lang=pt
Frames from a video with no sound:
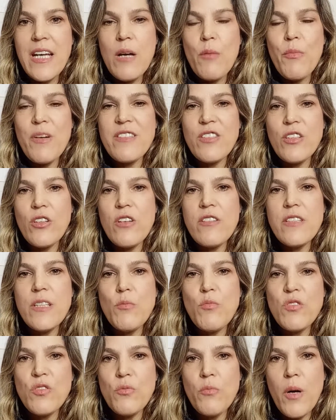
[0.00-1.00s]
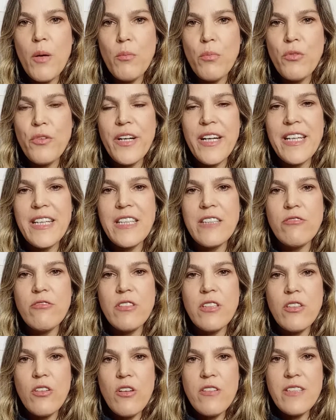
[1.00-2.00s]
Mas se nós temos uma boa
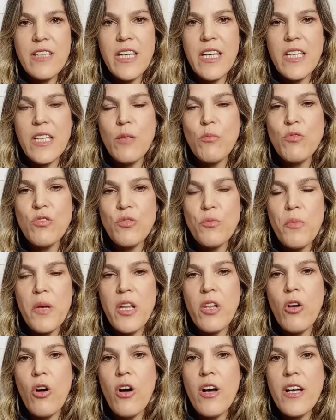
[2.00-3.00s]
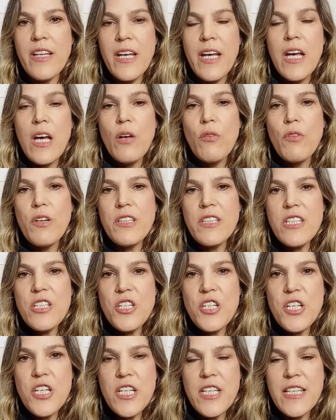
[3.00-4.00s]
índole, nós queremos o melhor, quando a
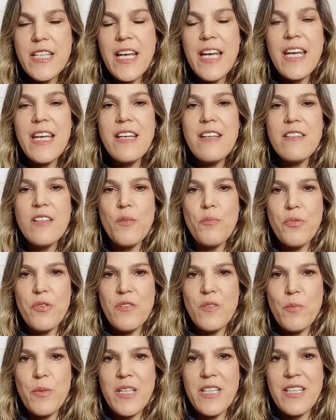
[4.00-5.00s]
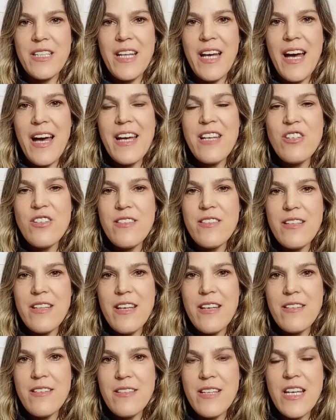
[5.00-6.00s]
gente tem essa prosperidade, esse
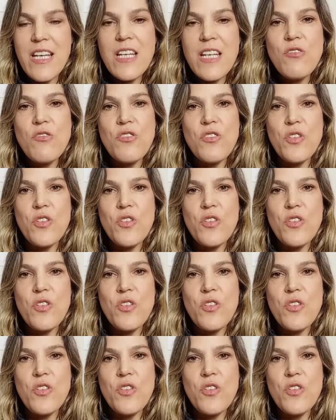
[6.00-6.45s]
desejo de ter